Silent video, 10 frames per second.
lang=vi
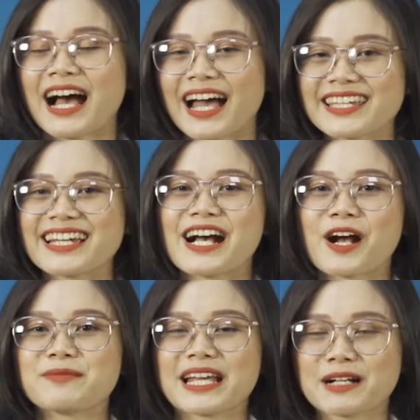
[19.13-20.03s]
Hãy
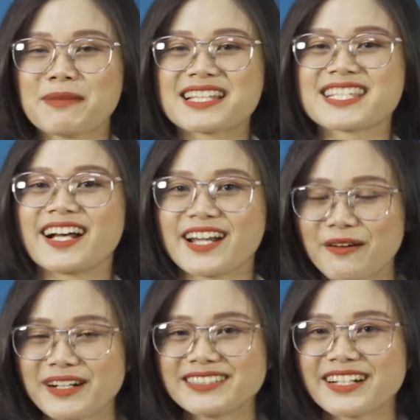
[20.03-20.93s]
không để các bạn chờ
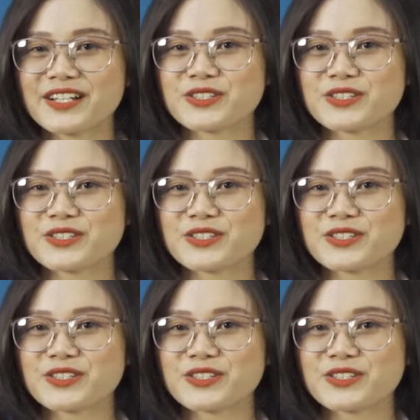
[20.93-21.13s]
lâu hơn nữa,